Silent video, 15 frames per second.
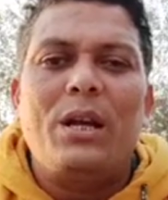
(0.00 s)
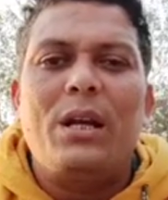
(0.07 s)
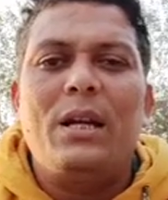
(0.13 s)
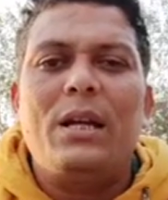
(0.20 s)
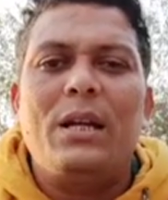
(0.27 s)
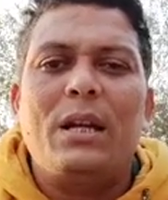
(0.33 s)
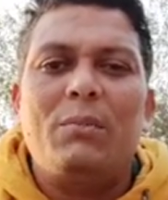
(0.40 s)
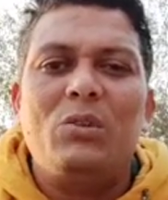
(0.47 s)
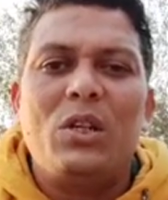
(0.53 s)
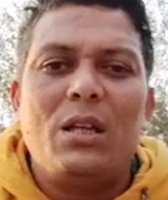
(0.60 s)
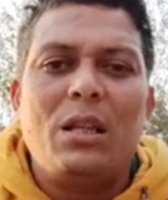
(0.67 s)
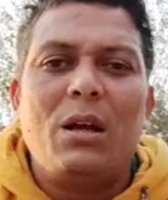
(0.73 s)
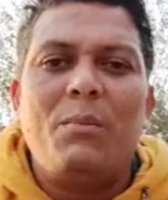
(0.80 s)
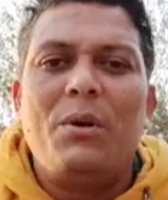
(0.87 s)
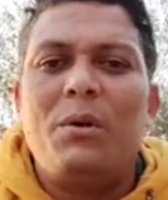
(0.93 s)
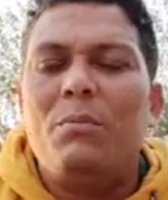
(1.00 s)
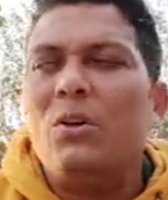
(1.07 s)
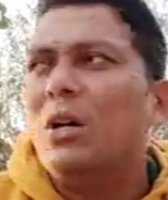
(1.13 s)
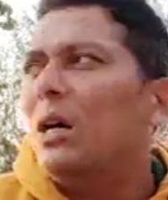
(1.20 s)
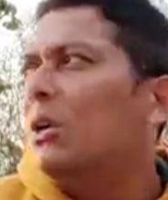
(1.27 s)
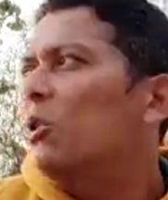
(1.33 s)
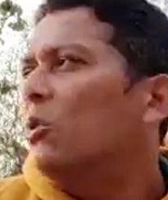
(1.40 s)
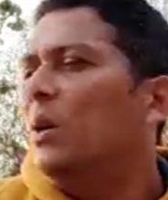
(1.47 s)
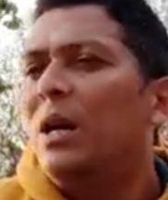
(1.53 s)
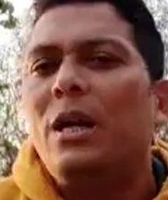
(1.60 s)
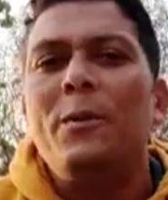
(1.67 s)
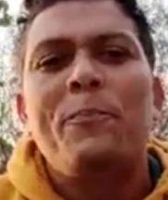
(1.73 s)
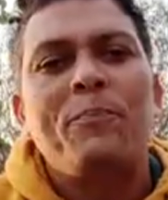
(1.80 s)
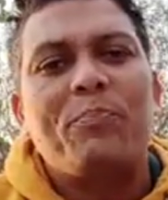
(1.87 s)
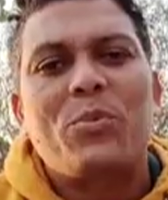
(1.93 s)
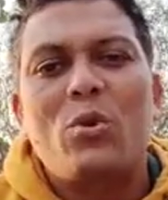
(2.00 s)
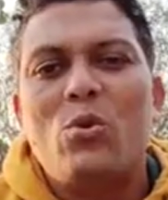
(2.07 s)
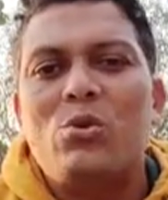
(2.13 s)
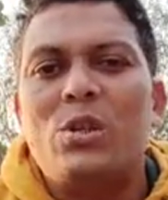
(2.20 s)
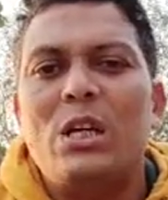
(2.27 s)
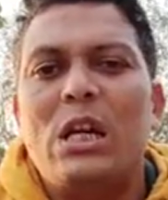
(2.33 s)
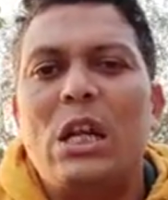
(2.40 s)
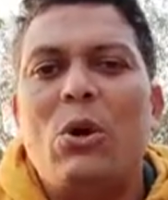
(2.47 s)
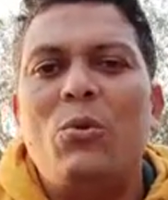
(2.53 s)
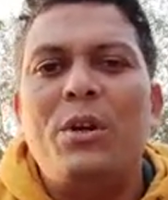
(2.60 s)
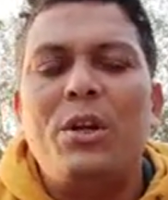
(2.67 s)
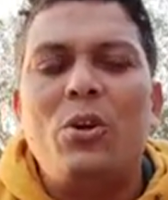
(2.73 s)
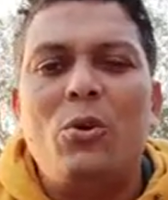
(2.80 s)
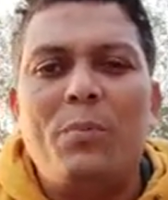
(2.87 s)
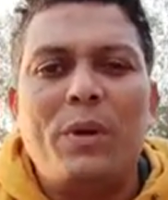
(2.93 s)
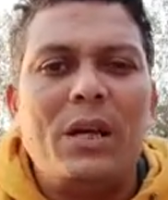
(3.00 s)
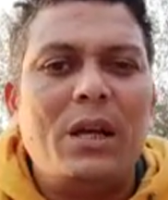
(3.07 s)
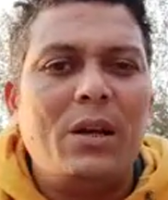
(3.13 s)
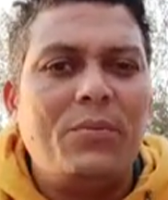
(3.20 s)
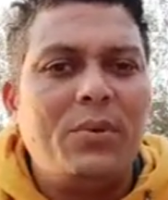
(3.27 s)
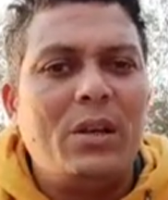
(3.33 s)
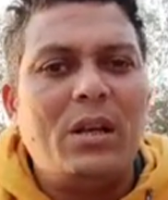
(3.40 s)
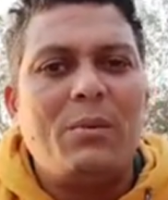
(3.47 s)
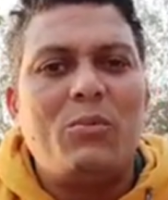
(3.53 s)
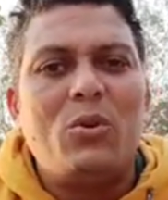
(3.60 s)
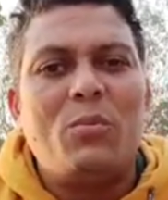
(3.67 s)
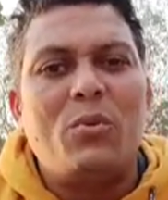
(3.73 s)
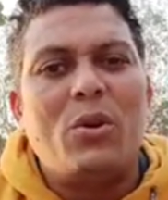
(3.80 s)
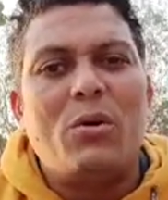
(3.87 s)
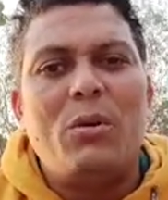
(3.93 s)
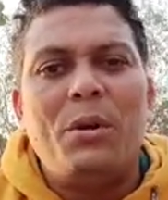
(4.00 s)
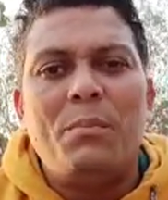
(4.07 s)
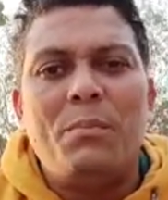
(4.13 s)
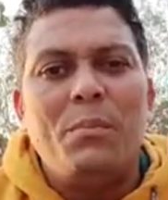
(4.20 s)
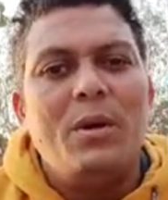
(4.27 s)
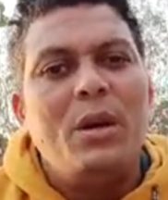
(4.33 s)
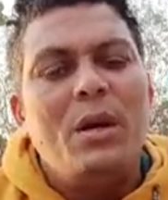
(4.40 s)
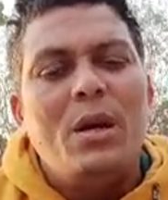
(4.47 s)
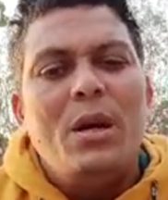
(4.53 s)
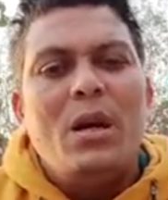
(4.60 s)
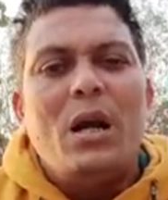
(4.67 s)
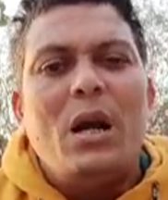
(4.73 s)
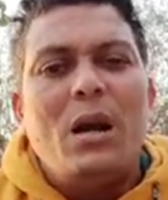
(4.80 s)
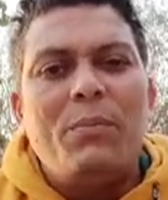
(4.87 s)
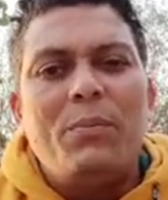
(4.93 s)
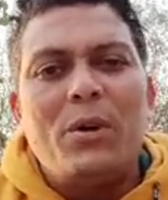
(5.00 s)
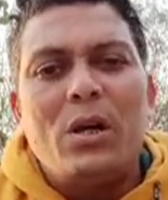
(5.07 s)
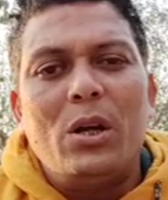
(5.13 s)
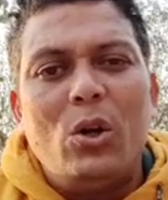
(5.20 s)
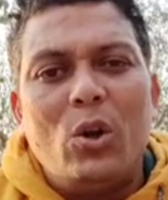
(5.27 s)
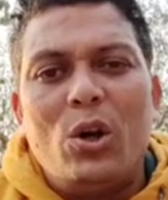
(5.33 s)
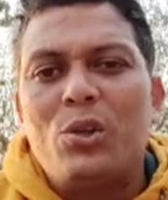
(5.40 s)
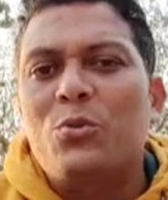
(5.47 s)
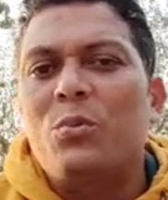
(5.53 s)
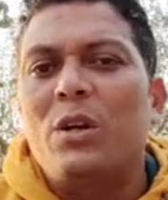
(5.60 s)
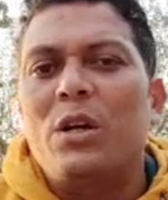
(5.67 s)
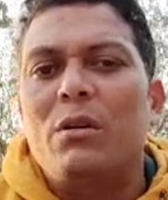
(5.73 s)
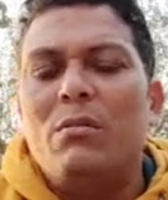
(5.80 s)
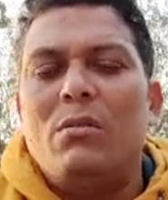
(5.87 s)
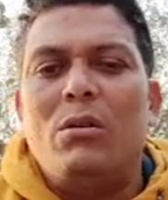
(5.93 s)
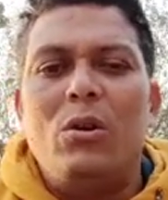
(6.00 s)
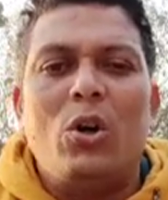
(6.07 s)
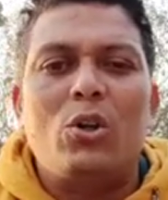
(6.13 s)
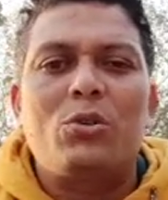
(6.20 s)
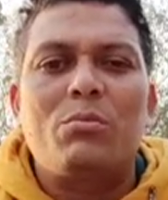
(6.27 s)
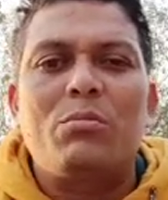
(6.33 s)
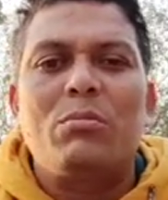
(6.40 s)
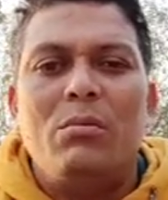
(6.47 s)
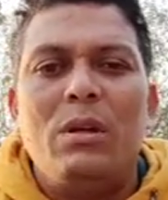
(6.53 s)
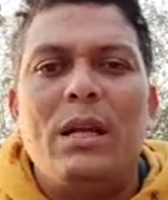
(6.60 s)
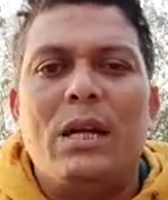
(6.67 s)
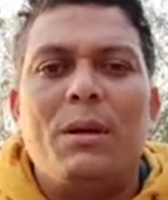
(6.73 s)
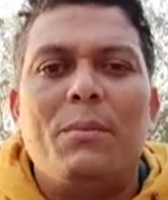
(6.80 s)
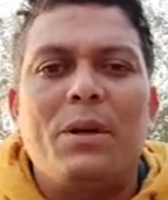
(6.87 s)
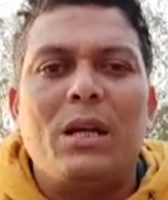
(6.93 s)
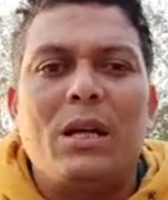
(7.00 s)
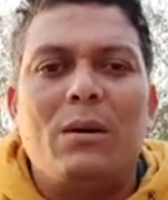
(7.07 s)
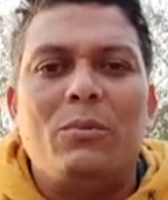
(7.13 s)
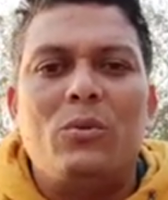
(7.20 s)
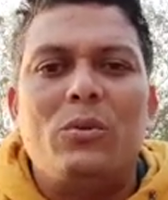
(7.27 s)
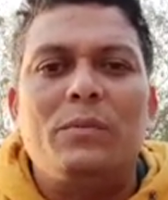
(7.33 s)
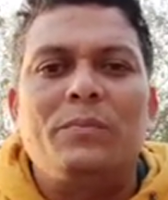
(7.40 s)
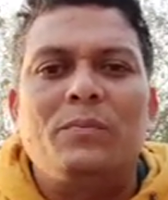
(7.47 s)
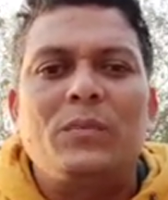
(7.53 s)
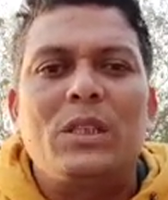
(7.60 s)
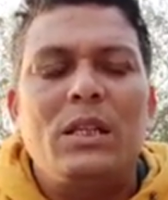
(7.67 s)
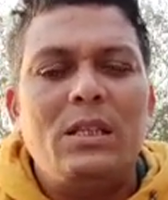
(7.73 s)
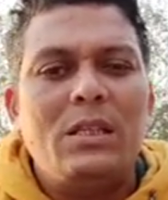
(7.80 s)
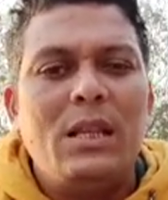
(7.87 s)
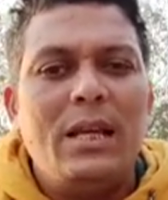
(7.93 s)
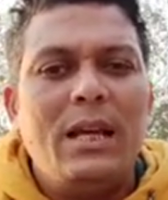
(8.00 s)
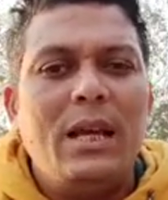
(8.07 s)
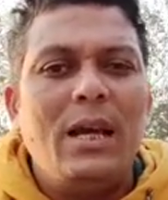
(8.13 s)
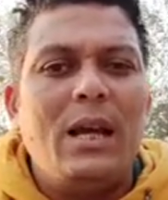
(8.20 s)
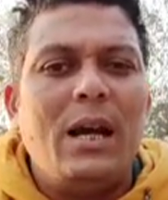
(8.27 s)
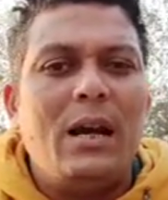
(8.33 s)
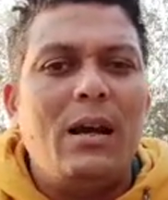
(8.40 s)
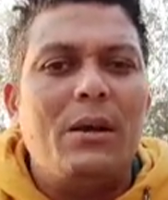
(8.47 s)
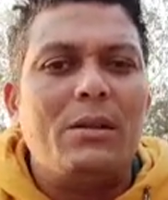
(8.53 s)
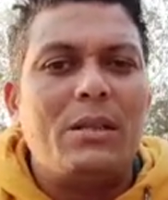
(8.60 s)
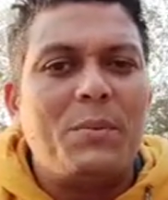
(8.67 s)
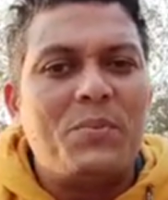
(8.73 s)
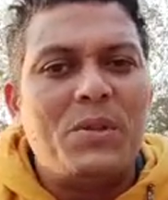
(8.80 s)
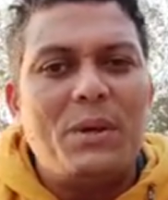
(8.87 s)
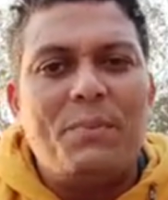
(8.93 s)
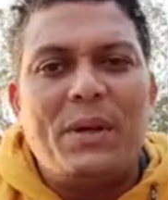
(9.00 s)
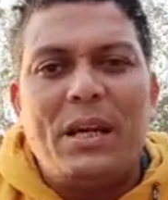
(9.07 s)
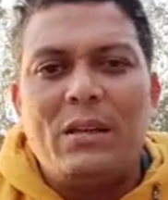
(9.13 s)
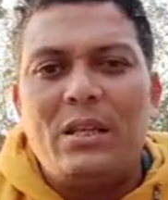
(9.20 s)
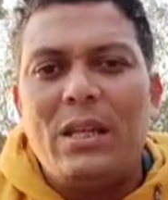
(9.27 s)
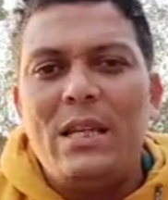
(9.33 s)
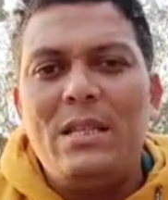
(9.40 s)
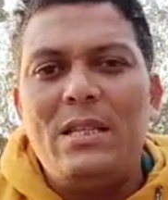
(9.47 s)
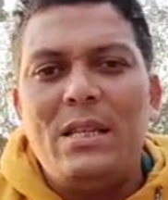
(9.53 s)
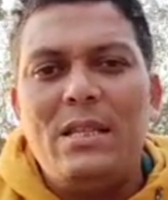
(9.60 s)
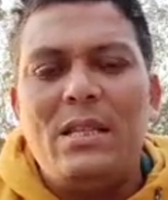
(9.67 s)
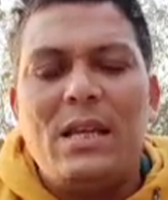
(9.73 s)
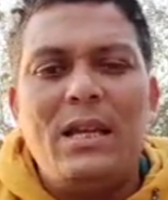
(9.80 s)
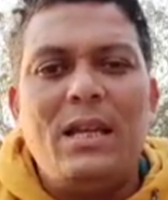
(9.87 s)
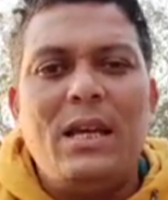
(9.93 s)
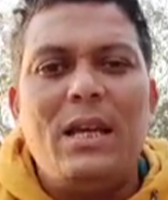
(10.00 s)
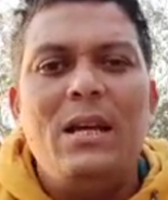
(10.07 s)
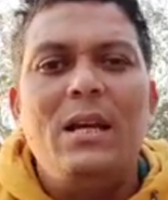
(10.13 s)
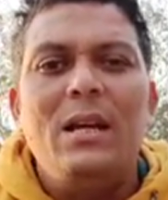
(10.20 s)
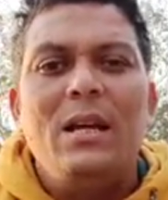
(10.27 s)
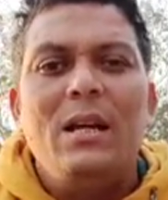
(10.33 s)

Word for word: गए लेकिन आप ज़्यादा अमाउंट में कर दोगे वो सेल आउट नहीं हो पाएगा फिर आपको प्रॉब्लम आप लॉस uh, में लॉस लेना पड़ेगा आपको इसलिए uh, सबसे बेहतरीन चीज़ यही है